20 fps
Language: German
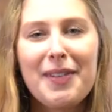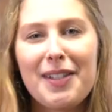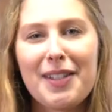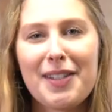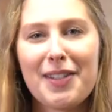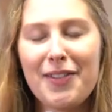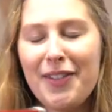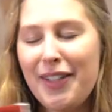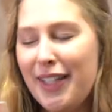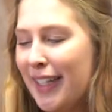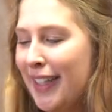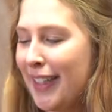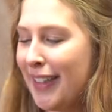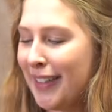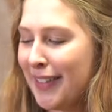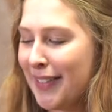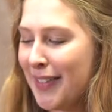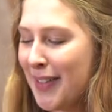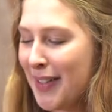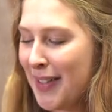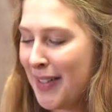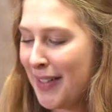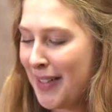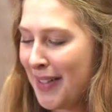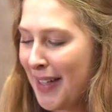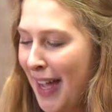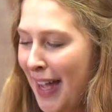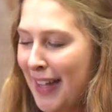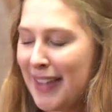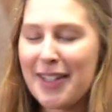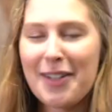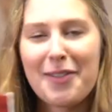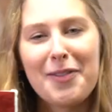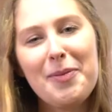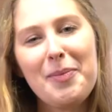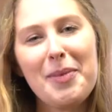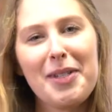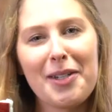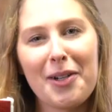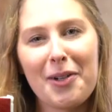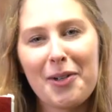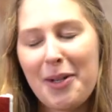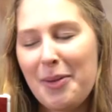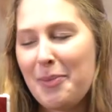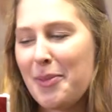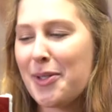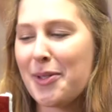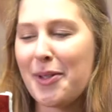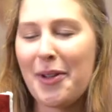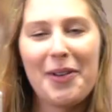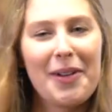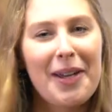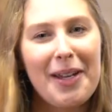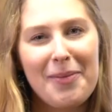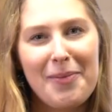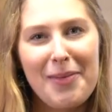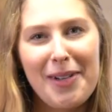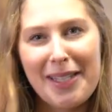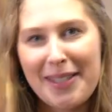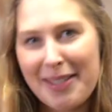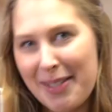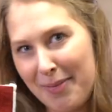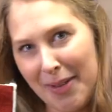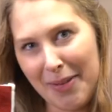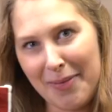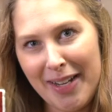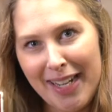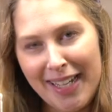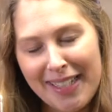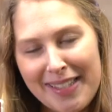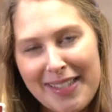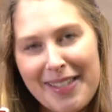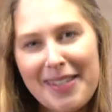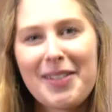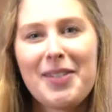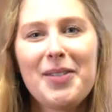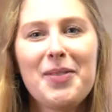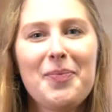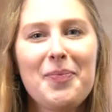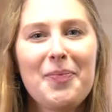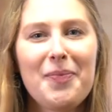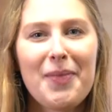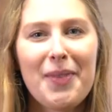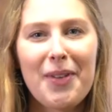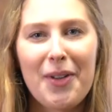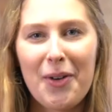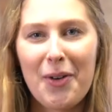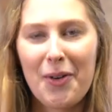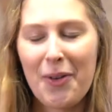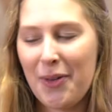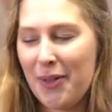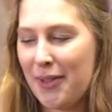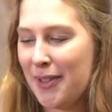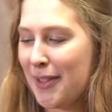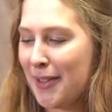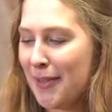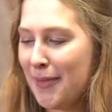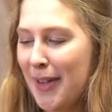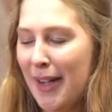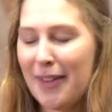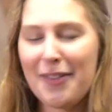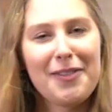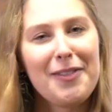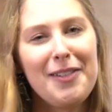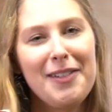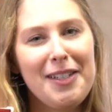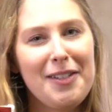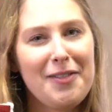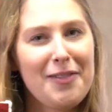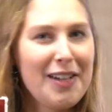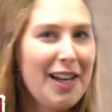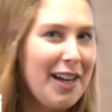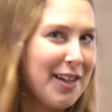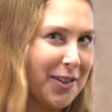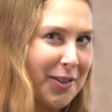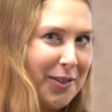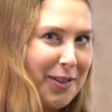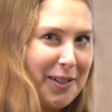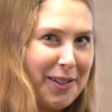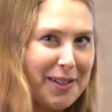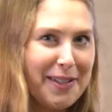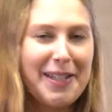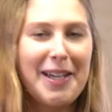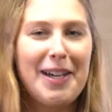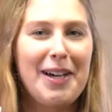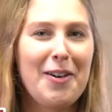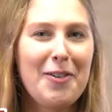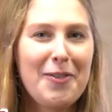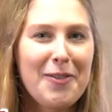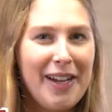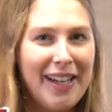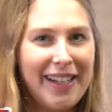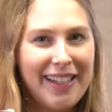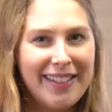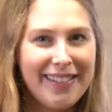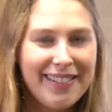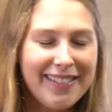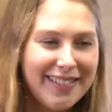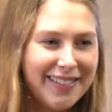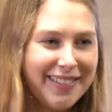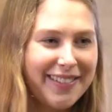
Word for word: Deswegen hat er für mich auch einen besonderen Platz in meinem Herzen und werde ihn vielleicht auch dieses Jahr aufhängen.